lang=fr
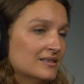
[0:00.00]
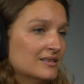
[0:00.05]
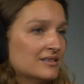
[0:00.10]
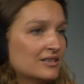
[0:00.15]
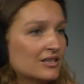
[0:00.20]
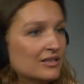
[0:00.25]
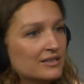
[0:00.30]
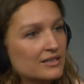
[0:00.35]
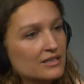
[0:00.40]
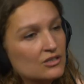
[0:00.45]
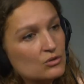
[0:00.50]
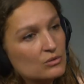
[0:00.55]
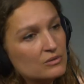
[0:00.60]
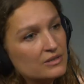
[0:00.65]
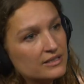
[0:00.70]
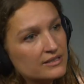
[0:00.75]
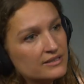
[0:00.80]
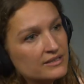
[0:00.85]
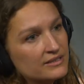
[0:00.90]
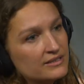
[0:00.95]
c'est quelque chose
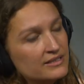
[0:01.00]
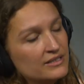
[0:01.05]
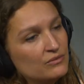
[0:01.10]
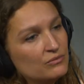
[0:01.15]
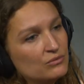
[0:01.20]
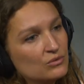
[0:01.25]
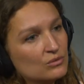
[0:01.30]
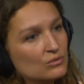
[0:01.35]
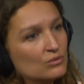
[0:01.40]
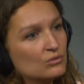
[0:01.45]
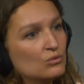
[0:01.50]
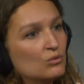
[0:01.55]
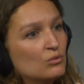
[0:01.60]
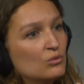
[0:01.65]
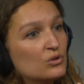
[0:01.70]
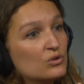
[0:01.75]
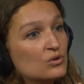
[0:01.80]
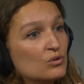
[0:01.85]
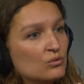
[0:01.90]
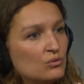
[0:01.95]
d'instinctif qu'on
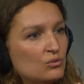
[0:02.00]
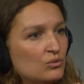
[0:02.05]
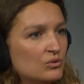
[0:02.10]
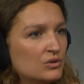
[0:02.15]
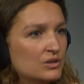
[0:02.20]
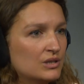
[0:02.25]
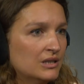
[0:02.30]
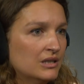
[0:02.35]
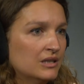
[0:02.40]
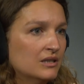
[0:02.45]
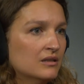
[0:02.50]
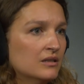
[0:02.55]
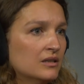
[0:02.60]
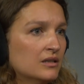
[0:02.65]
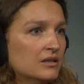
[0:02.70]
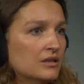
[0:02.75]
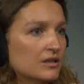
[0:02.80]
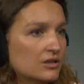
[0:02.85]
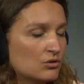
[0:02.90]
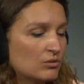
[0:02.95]
ressent tous. Et
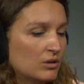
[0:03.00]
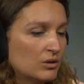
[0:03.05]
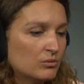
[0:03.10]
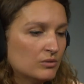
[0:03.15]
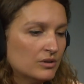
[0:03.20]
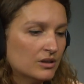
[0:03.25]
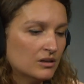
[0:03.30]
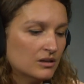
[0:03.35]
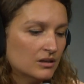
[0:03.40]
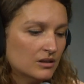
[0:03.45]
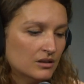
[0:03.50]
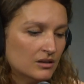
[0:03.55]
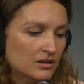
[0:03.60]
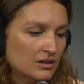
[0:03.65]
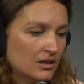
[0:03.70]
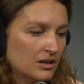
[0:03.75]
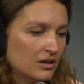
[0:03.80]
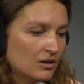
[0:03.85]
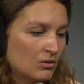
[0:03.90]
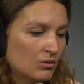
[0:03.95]
je crois qu'on a.
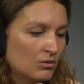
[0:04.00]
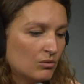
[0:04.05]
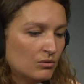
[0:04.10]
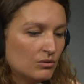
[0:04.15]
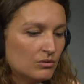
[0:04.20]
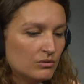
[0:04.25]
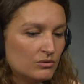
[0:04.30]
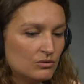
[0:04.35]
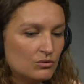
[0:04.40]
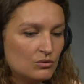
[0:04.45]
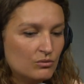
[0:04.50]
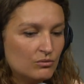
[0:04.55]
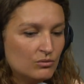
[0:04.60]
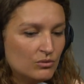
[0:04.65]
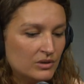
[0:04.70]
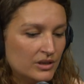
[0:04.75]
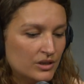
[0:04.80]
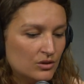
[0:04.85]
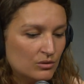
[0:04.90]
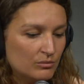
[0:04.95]
Souvent,
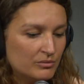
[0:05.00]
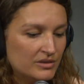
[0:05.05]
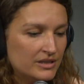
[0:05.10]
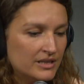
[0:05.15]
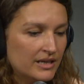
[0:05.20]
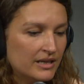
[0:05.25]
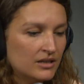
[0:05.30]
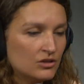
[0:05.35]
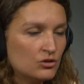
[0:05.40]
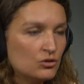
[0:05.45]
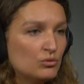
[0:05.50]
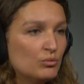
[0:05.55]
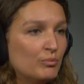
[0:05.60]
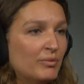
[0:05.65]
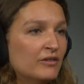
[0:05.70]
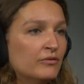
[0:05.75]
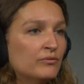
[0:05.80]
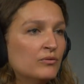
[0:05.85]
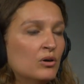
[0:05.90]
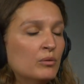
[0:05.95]
les gens me disent ah, Je ne suis
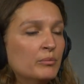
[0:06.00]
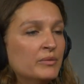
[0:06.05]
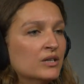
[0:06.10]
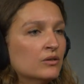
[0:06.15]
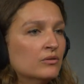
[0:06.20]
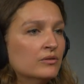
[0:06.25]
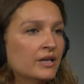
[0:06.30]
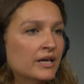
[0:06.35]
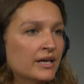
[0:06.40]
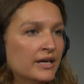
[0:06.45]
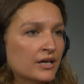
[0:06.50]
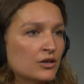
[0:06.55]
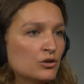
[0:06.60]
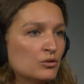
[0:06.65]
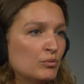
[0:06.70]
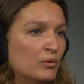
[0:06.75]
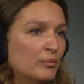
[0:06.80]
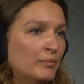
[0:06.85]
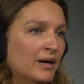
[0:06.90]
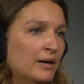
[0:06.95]
pas formée en art, je ne
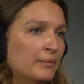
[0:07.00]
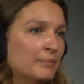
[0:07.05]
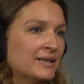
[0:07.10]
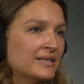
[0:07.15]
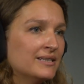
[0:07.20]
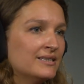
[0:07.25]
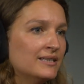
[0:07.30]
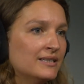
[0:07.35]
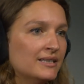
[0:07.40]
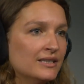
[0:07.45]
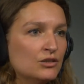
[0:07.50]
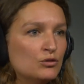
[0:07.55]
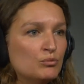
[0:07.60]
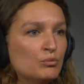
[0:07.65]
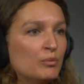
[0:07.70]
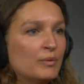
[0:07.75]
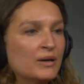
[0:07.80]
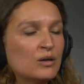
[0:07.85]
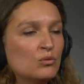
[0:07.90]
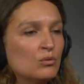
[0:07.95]
peux pas apprécier, je ne peux
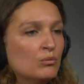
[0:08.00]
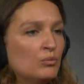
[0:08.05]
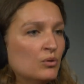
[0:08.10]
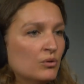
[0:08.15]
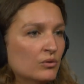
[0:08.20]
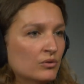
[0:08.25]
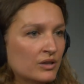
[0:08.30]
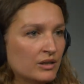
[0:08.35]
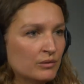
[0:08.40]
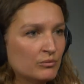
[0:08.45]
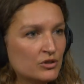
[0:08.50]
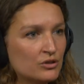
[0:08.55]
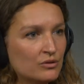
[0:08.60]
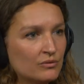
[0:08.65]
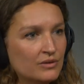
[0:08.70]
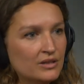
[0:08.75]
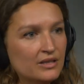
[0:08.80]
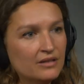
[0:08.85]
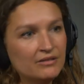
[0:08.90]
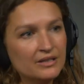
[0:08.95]
pas comprendre. Et moi, j'ai
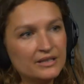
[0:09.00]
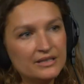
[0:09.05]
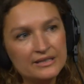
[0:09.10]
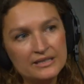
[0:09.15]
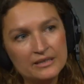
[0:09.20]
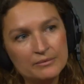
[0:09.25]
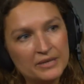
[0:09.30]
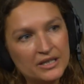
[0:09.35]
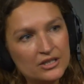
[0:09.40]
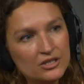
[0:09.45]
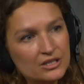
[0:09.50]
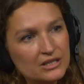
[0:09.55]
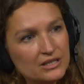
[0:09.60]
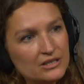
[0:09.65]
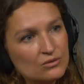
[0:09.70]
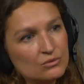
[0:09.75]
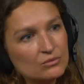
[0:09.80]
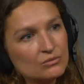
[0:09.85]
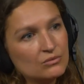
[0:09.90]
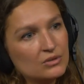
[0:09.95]
envie d'avoir des images qui
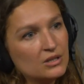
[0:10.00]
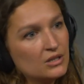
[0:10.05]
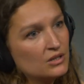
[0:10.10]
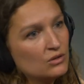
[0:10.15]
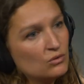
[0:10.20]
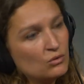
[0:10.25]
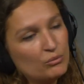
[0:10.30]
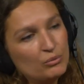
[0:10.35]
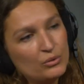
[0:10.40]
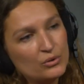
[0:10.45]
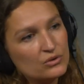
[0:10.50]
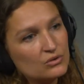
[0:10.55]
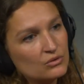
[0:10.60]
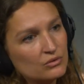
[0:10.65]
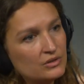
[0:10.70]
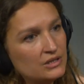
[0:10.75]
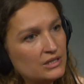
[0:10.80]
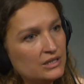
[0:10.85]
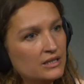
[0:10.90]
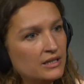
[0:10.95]
sont qu'on peut
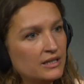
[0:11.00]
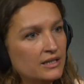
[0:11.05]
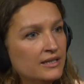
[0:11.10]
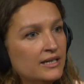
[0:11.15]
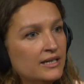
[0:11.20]
ressentir,